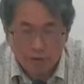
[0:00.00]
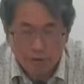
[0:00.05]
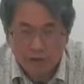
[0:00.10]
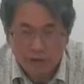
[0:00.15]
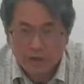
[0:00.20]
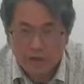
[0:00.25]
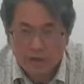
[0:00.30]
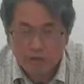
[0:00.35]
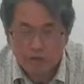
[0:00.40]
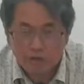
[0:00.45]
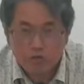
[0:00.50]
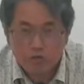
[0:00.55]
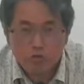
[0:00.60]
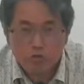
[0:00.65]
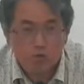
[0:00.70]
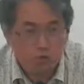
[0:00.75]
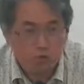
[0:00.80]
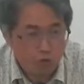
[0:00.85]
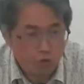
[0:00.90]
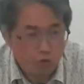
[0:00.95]
个区
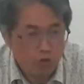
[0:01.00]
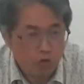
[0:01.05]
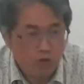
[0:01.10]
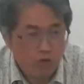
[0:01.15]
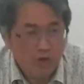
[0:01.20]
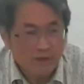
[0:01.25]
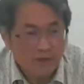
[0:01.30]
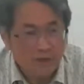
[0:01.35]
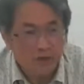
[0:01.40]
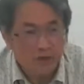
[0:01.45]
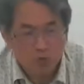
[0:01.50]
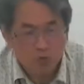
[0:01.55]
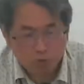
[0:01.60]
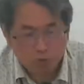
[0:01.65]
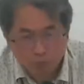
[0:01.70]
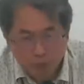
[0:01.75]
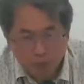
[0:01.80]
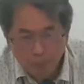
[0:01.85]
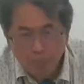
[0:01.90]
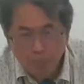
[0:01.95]
域，它
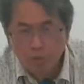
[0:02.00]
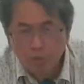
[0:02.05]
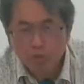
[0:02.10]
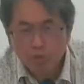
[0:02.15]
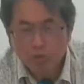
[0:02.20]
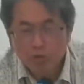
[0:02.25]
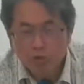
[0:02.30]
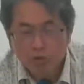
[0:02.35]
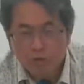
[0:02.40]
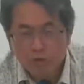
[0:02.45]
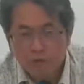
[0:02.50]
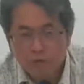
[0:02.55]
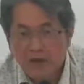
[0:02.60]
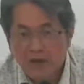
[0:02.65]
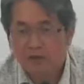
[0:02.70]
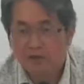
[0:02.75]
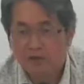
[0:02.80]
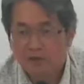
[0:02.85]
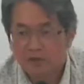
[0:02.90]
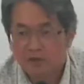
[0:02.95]
全部放
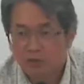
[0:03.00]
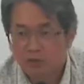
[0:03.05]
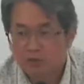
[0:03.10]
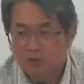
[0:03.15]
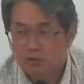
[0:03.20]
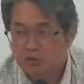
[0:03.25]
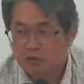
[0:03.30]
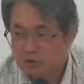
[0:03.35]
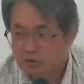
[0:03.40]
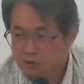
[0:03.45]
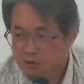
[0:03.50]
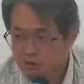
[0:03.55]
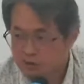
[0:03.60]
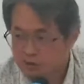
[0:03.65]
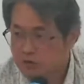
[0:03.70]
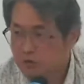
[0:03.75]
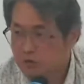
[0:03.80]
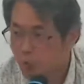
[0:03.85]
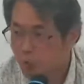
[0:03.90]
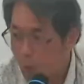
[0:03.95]
的都是石
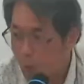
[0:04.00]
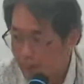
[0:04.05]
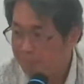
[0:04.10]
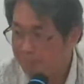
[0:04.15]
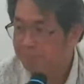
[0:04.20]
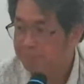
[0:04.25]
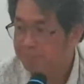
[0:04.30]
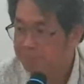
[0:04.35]
棺，